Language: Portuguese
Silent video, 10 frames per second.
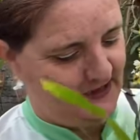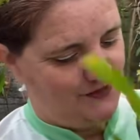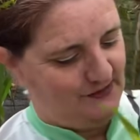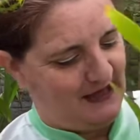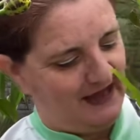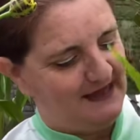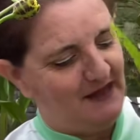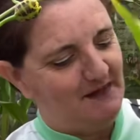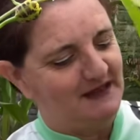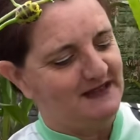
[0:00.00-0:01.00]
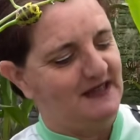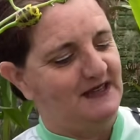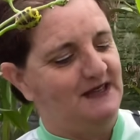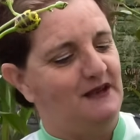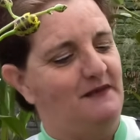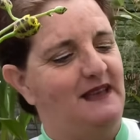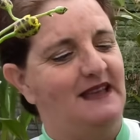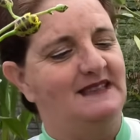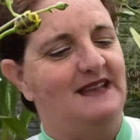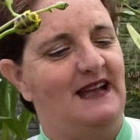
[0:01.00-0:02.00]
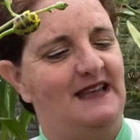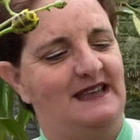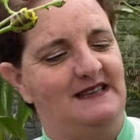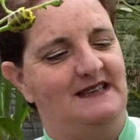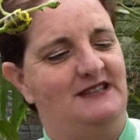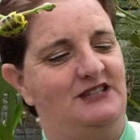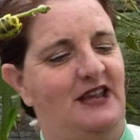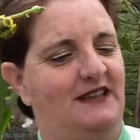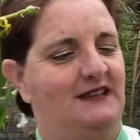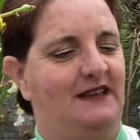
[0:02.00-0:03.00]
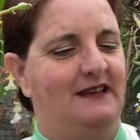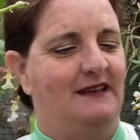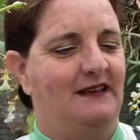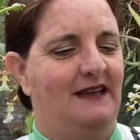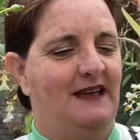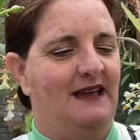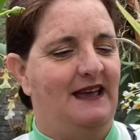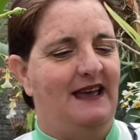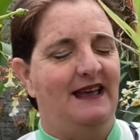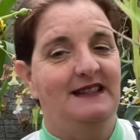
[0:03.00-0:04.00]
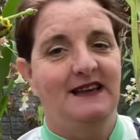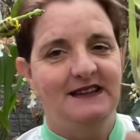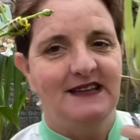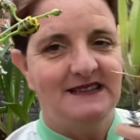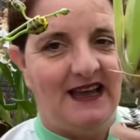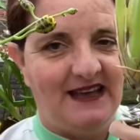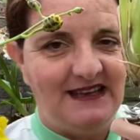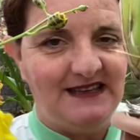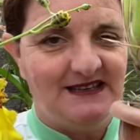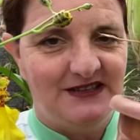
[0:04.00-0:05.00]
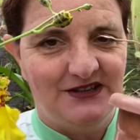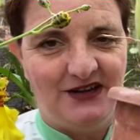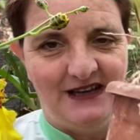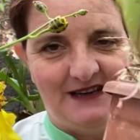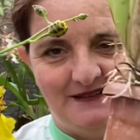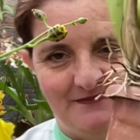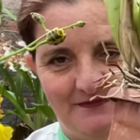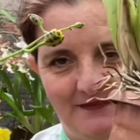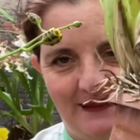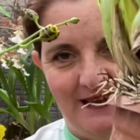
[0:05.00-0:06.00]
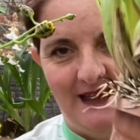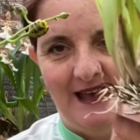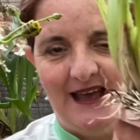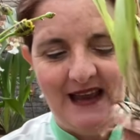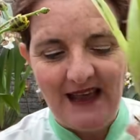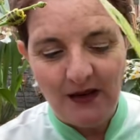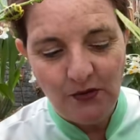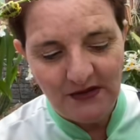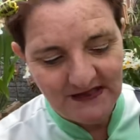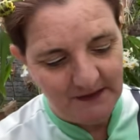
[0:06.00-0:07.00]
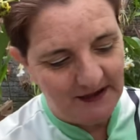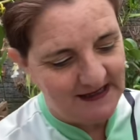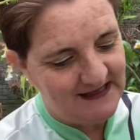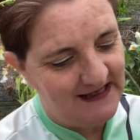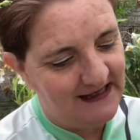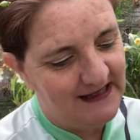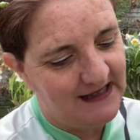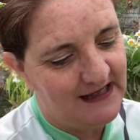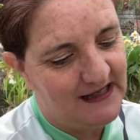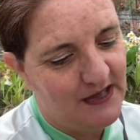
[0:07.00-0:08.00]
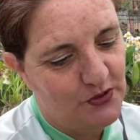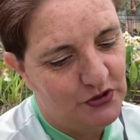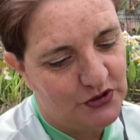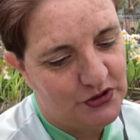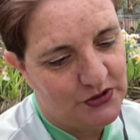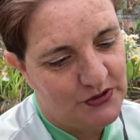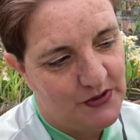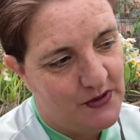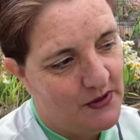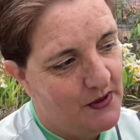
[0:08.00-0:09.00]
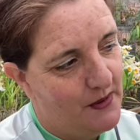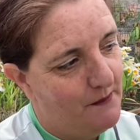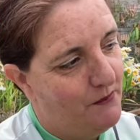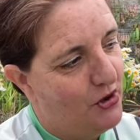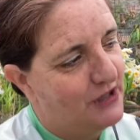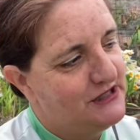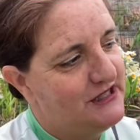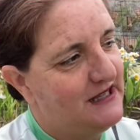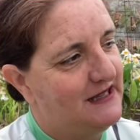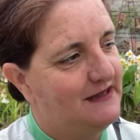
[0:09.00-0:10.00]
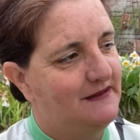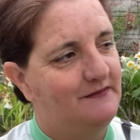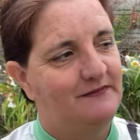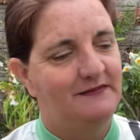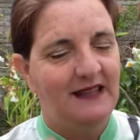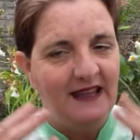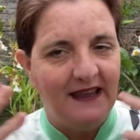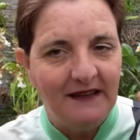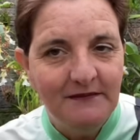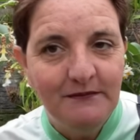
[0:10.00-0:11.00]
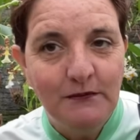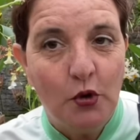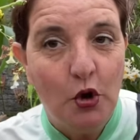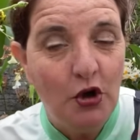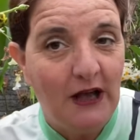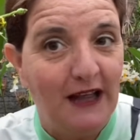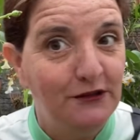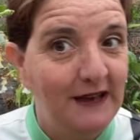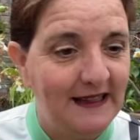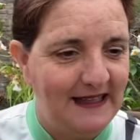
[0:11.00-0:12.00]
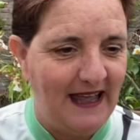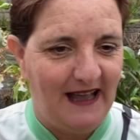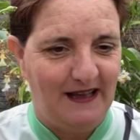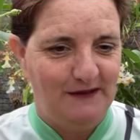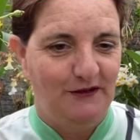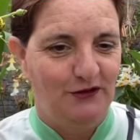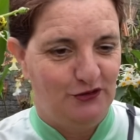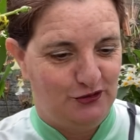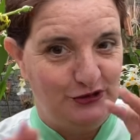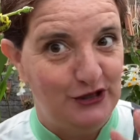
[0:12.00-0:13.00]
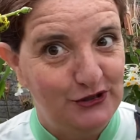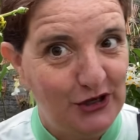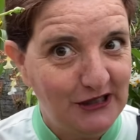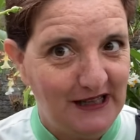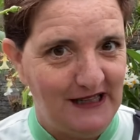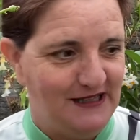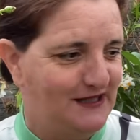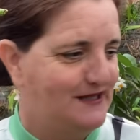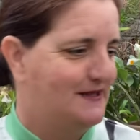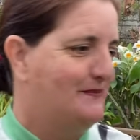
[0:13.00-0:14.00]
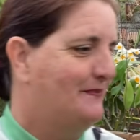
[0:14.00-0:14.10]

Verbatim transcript: E o que ela dá bastante também é as raízes. Gente, é tantas raízes, olha. Ela é a coisa mais linda que Deus pode ter colocado na terra. Todas as orquídeas.